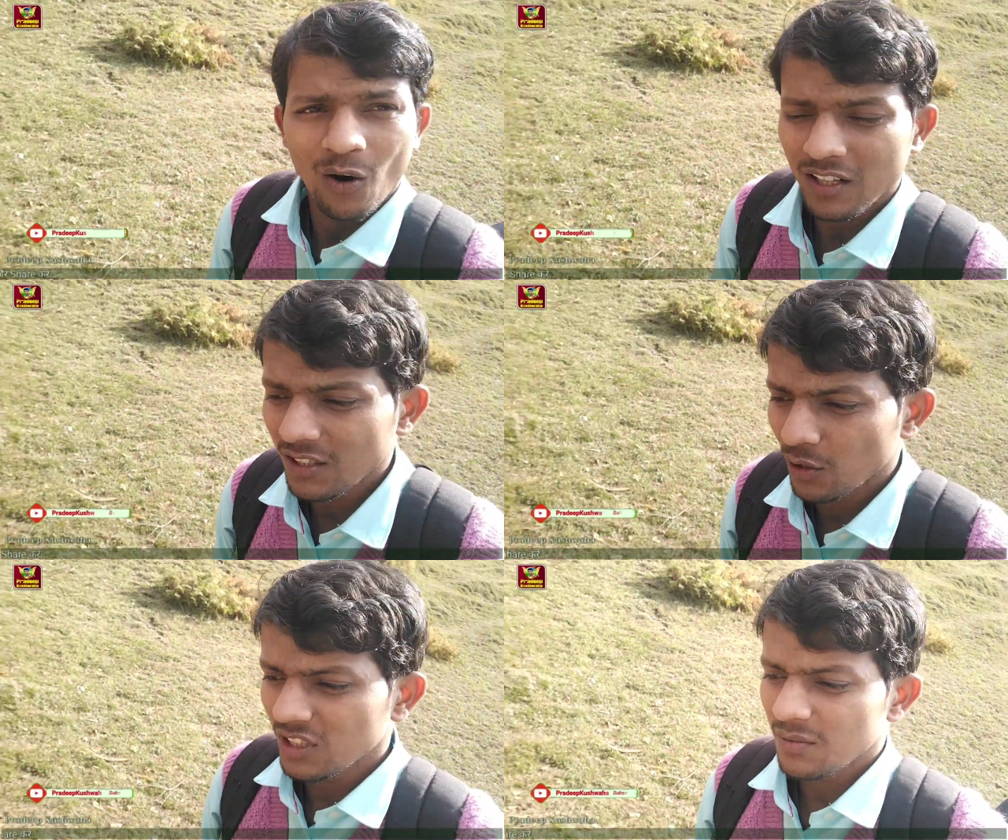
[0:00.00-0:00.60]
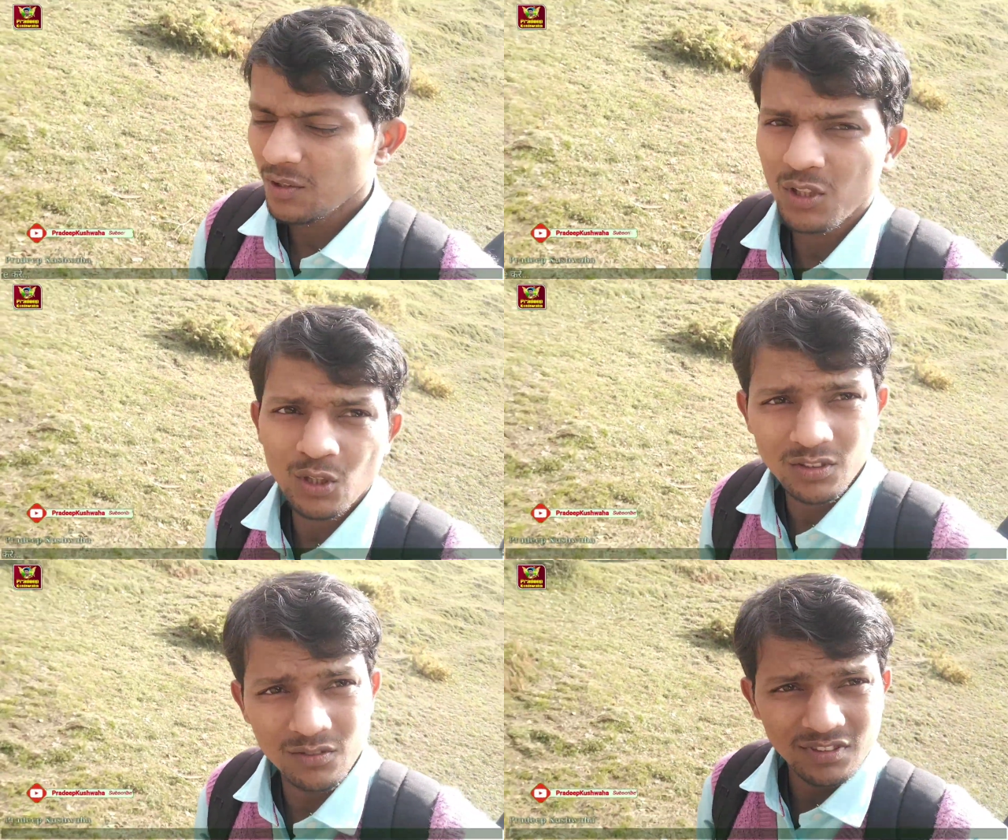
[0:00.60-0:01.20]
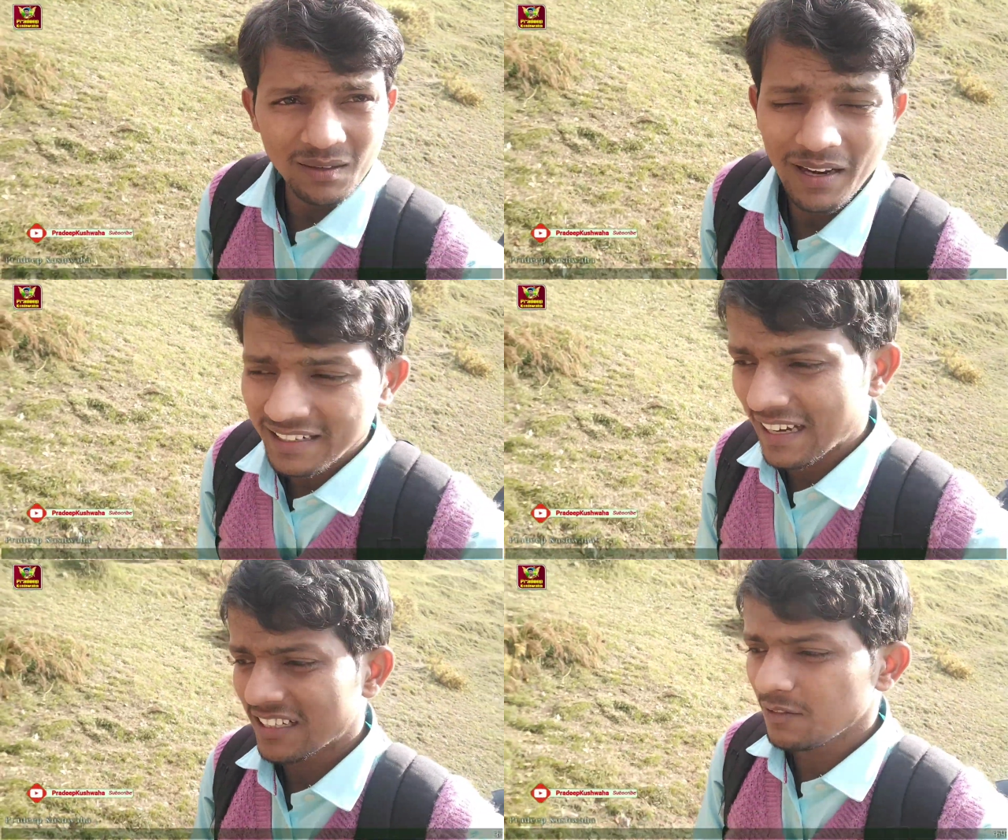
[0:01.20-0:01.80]
और ये छोटी सी वीडियो जो
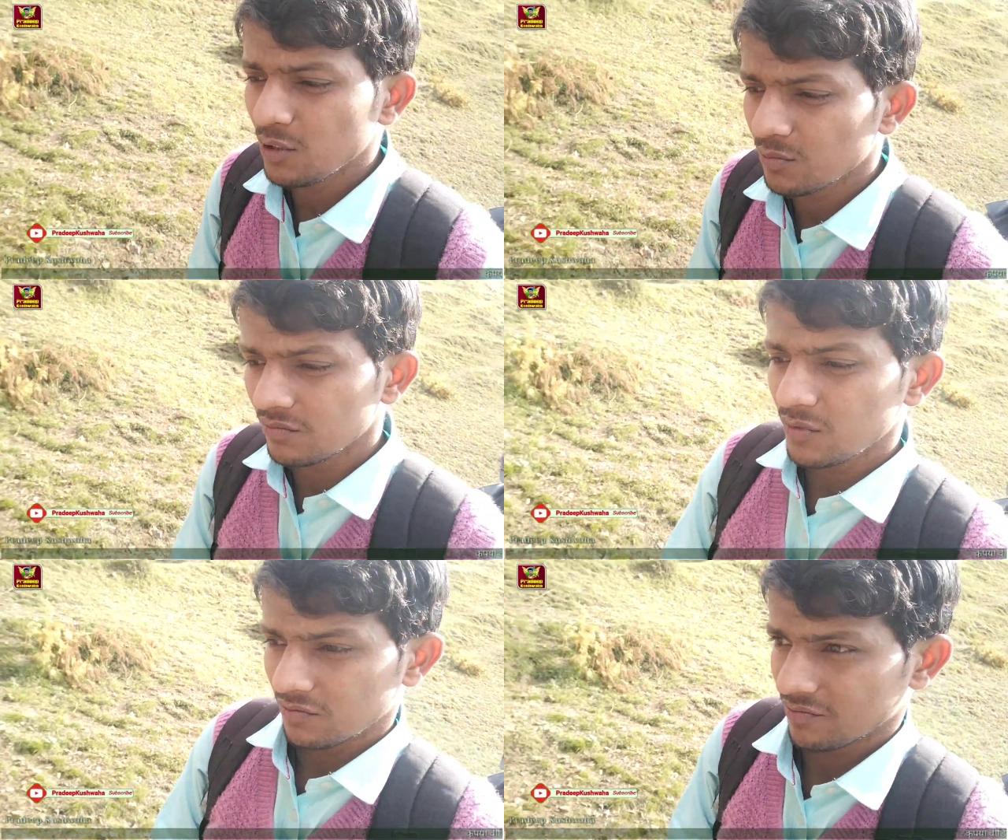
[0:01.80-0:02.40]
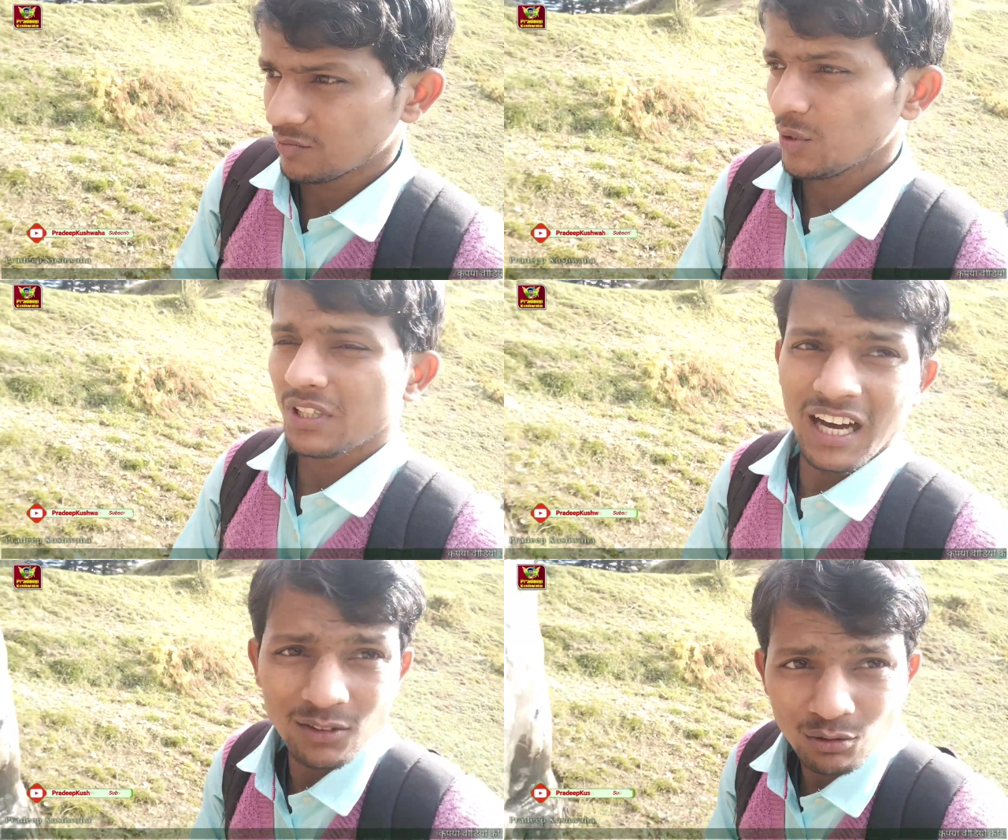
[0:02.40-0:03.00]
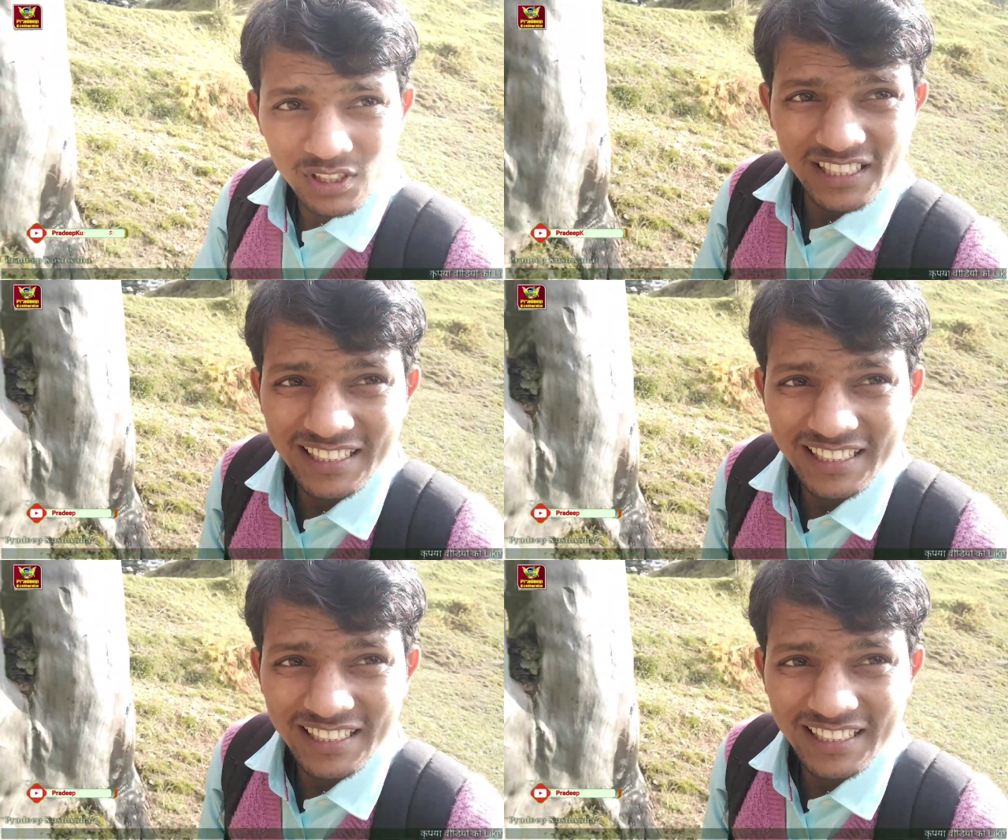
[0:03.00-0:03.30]
सलमान खान की मूवी कहाँ से थी ये